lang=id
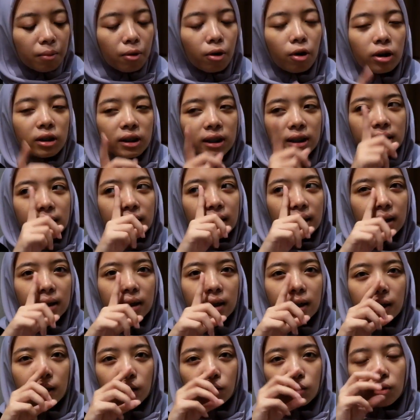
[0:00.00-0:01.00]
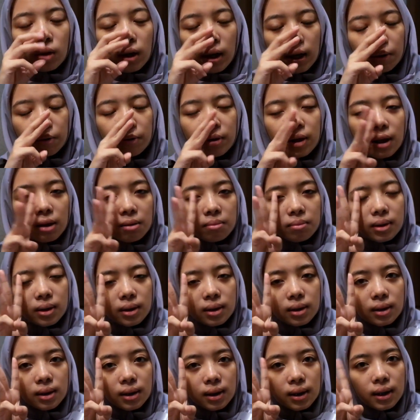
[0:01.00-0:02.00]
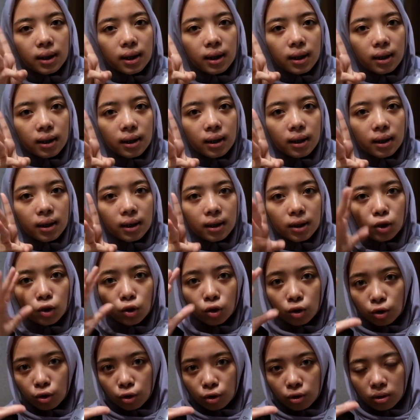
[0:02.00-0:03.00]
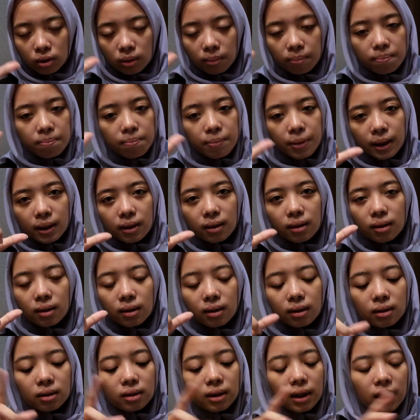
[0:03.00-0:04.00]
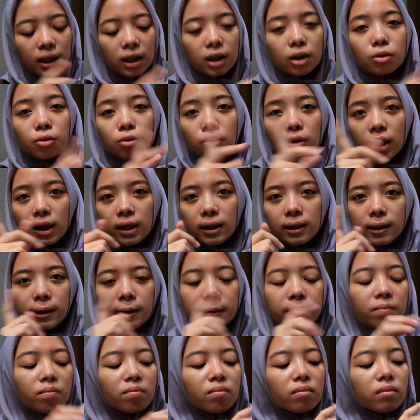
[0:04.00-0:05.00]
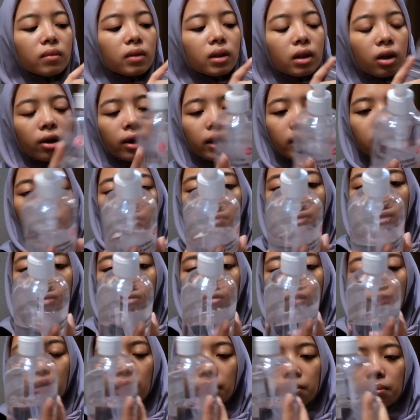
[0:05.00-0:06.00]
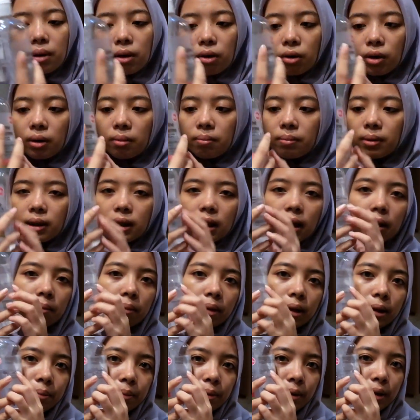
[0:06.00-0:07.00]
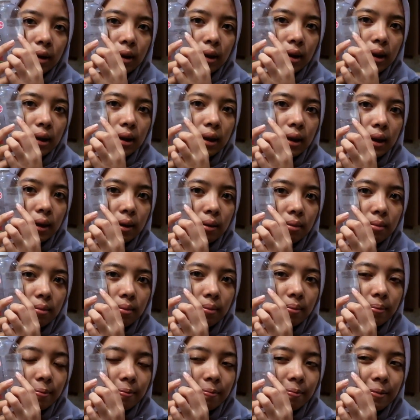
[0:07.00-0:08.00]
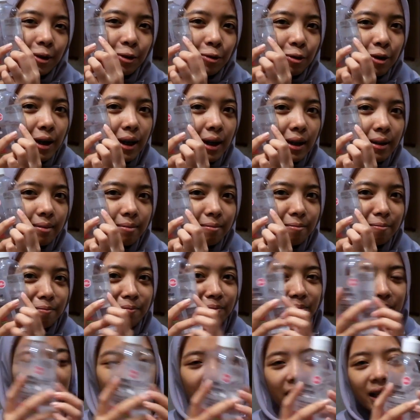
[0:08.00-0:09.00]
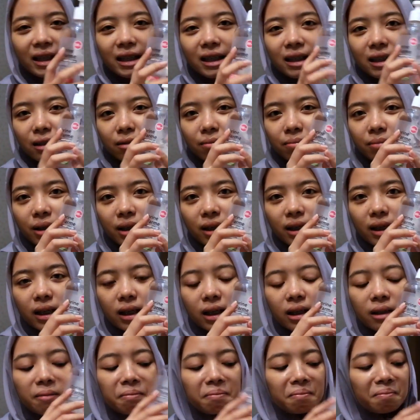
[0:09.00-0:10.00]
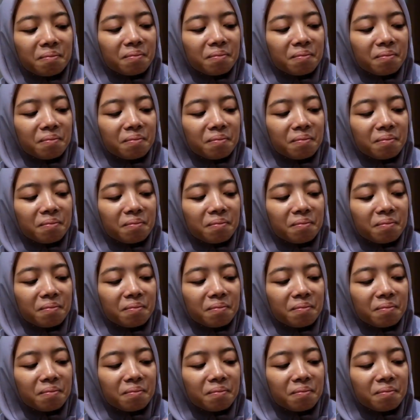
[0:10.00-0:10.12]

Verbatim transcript: pokoknya garnier itu kayak udah habis tiga tempat saking sukanya kalau ini baru kayak baru yang pertama tapi udah segini kedua makainya tapi yang ini